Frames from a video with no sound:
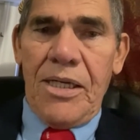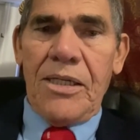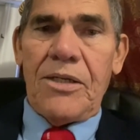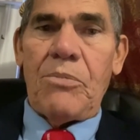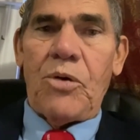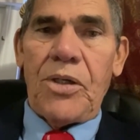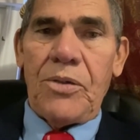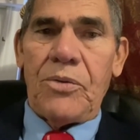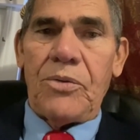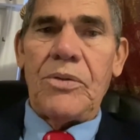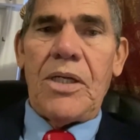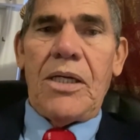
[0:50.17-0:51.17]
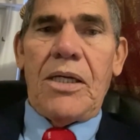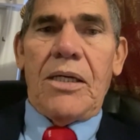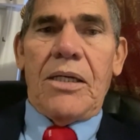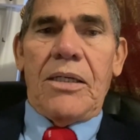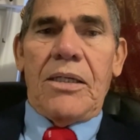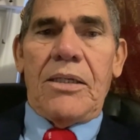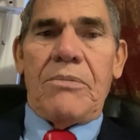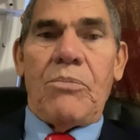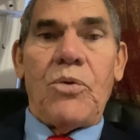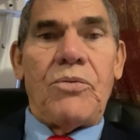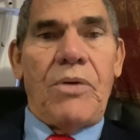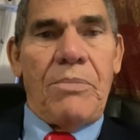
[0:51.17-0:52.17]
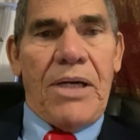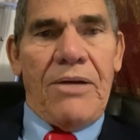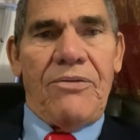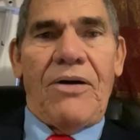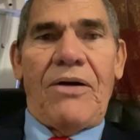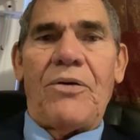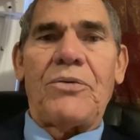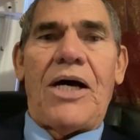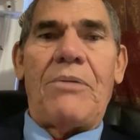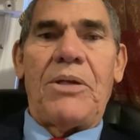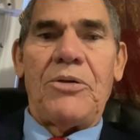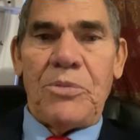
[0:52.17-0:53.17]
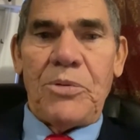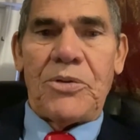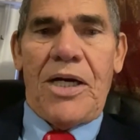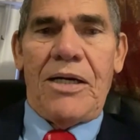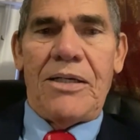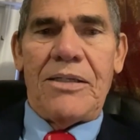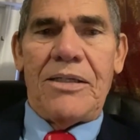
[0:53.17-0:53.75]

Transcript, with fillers: que morreu e muito em breve vai voltar para nos buscar.